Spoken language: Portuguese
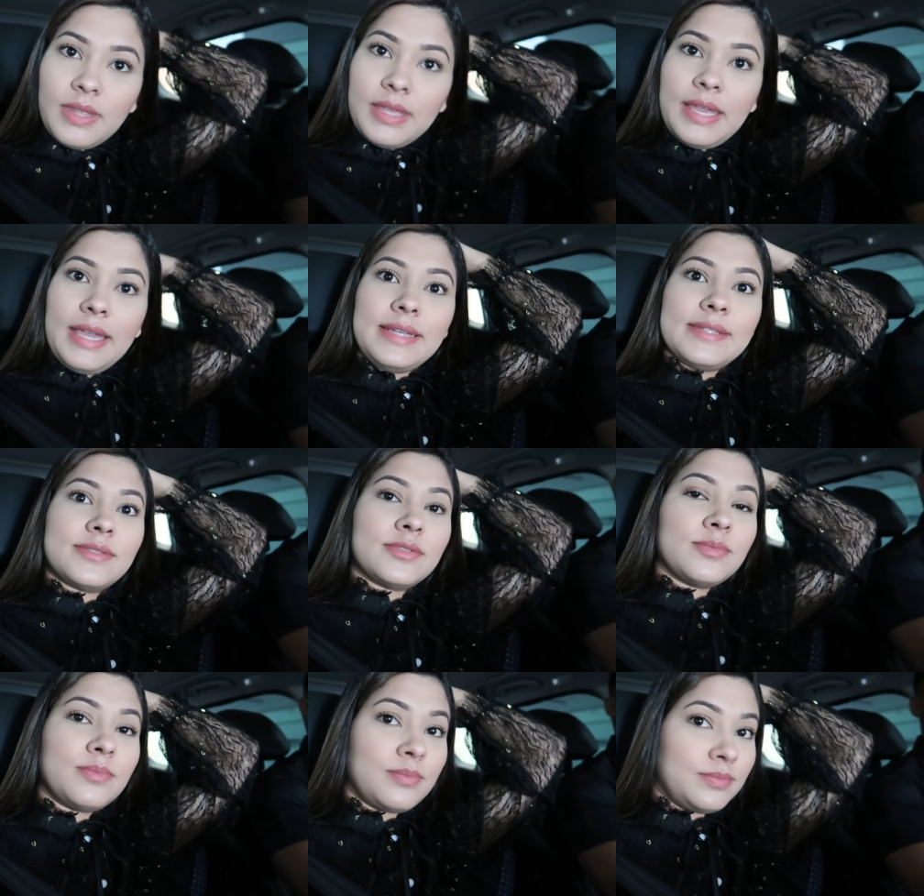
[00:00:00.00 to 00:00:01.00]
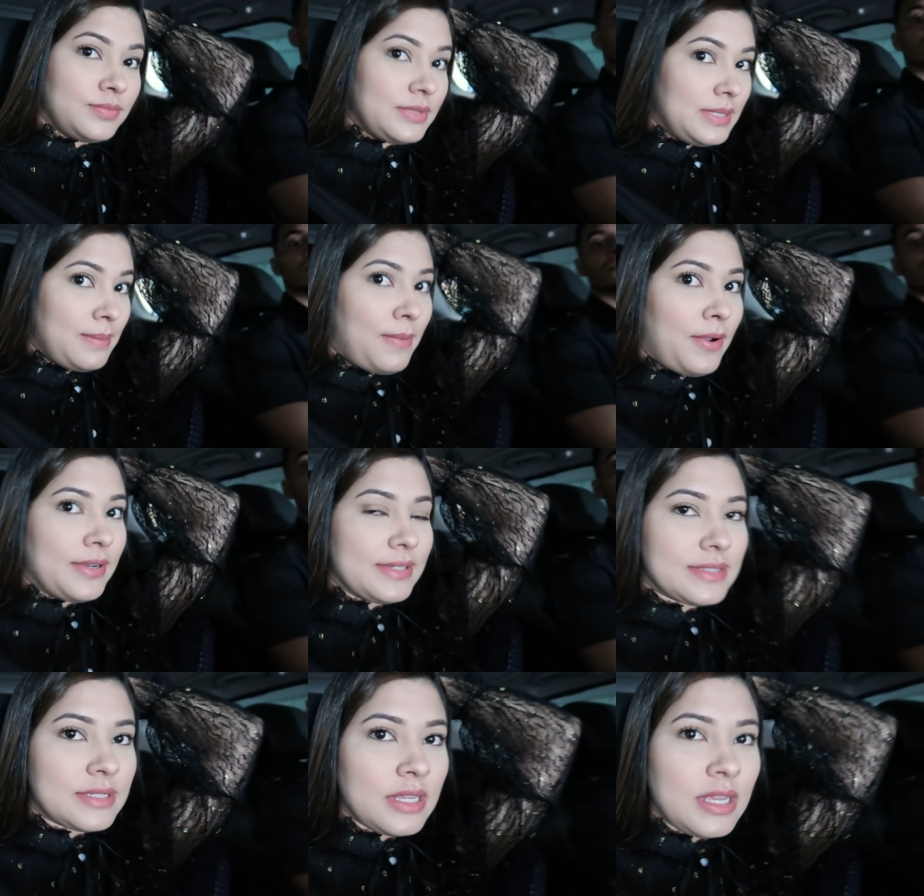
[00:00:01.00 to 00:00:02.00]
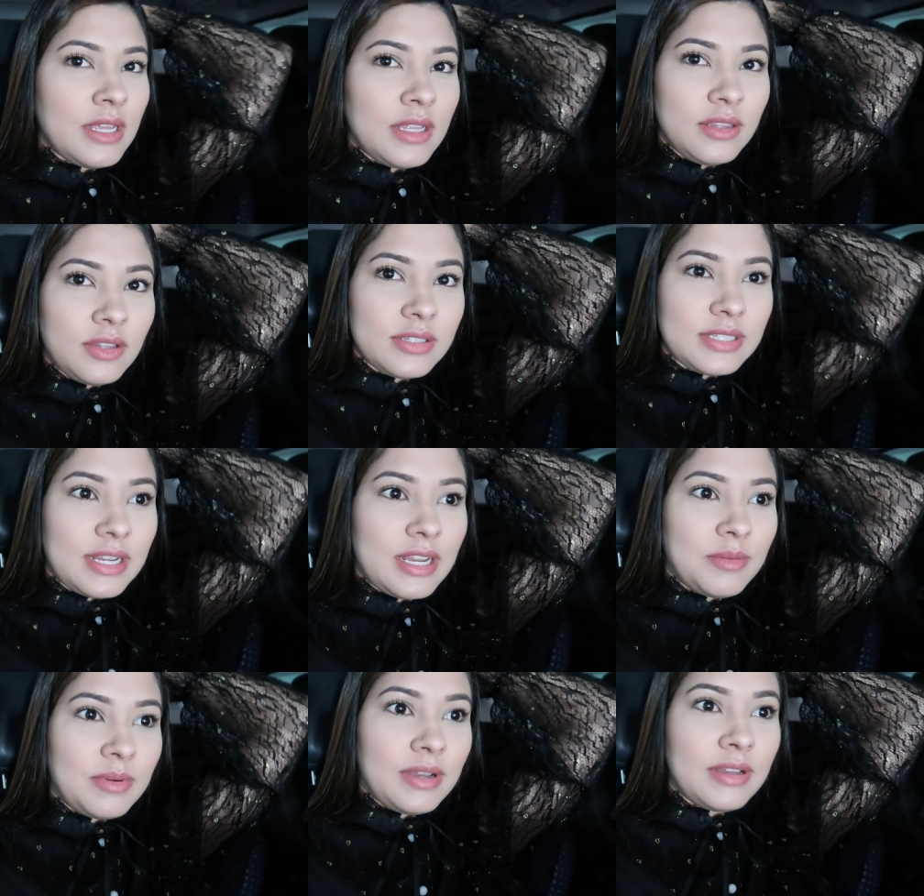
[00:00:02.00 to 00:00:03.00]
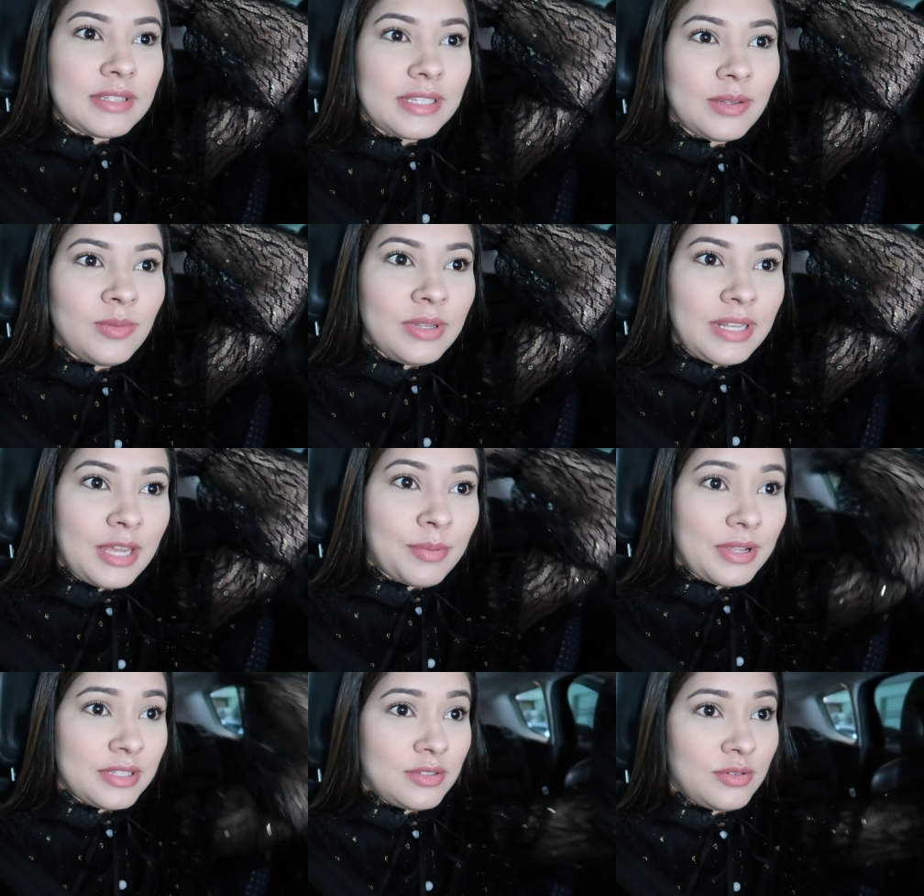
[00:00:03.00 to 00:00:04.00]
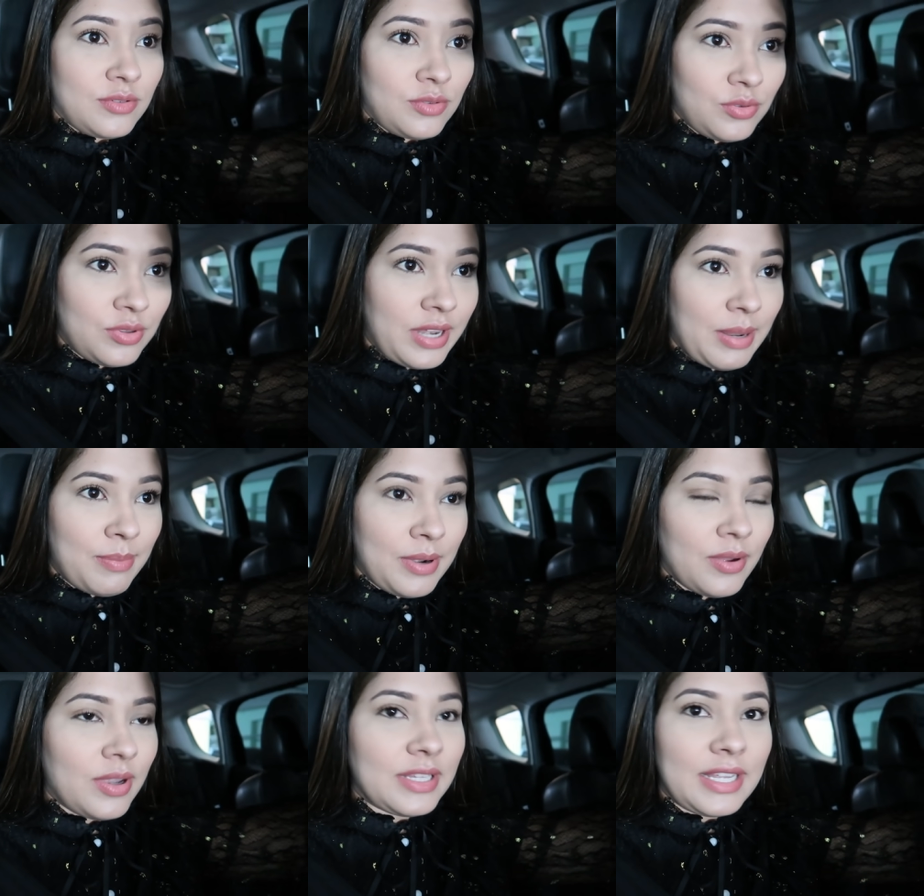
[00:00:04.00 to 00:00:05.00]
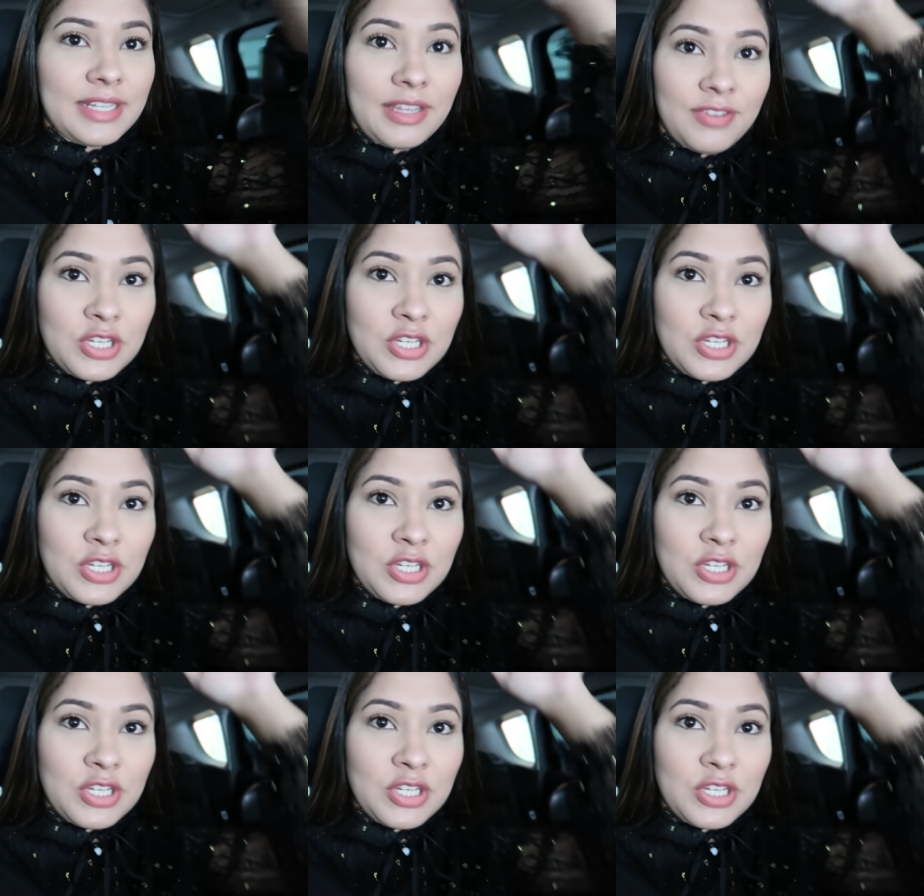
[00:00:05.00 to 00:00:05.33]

E é isso. Simbora Nossa, cama. tá tão claro por causa do, do, trem branco que tá aqui na